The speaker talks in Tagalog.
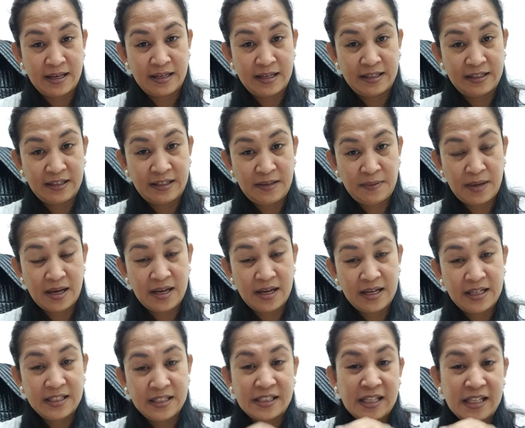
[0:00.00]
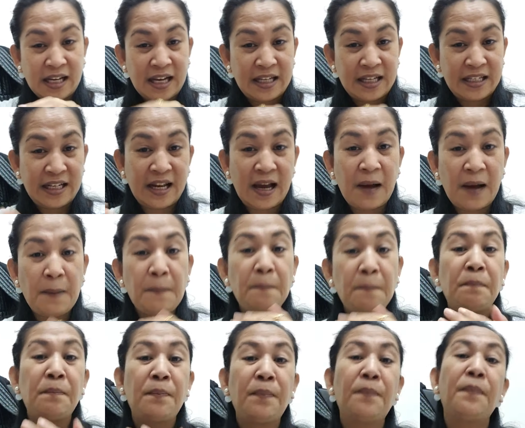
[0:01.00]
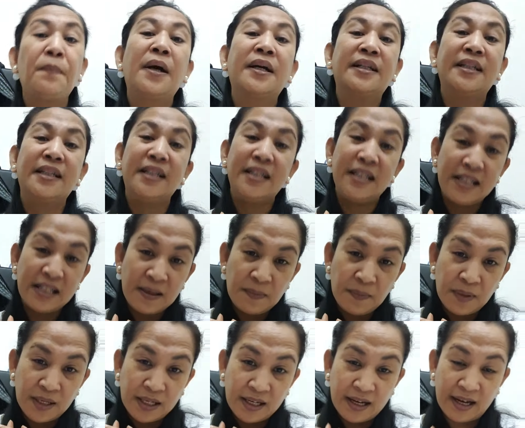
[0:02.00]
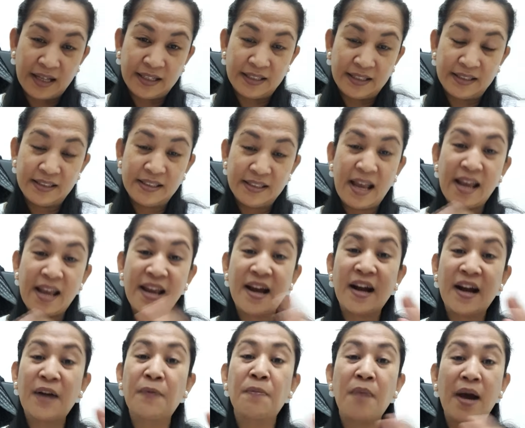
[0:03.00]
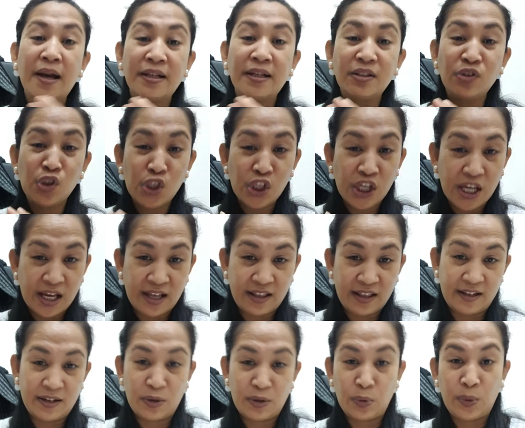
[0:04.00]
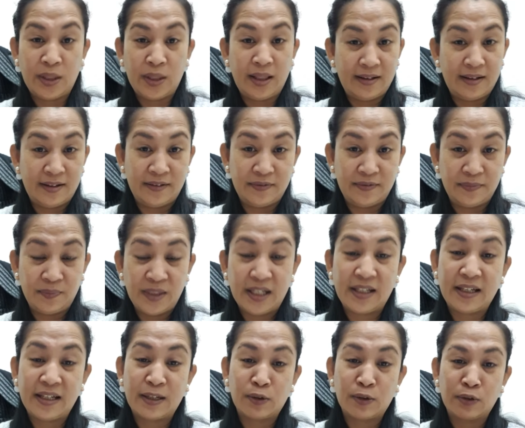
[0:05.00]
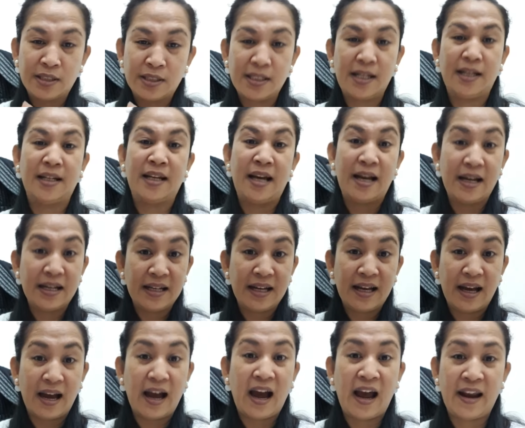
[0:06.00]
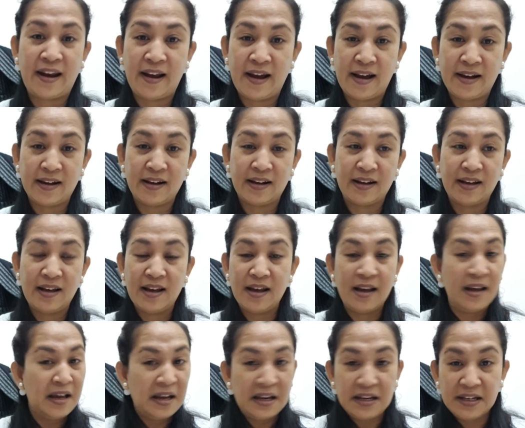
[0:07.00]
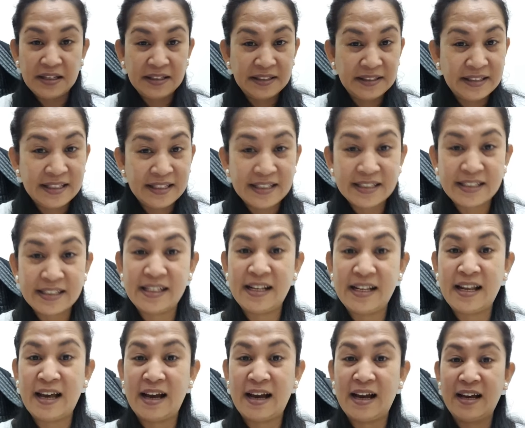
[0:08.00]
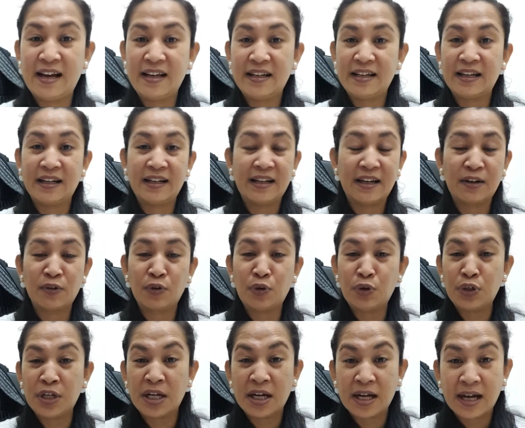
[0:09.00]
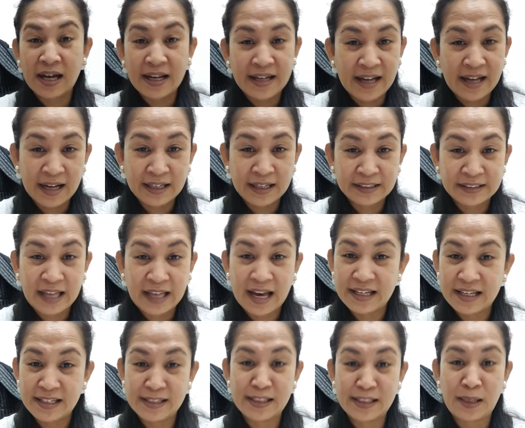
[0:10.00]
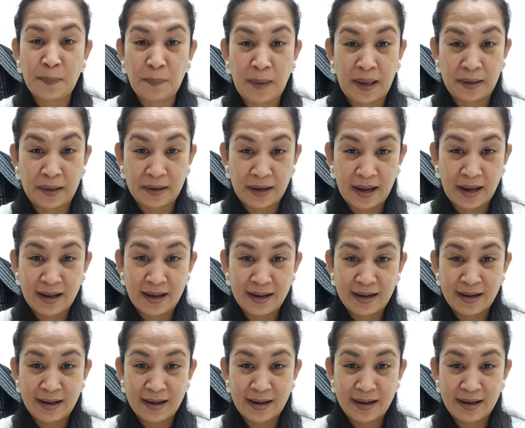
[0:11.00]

'Di ba? Sa kanilang pag-iibigan, they are bind together with love. Nagkaroon sila ng anak hindi sila nagkaroon ng anak dahil sa pera.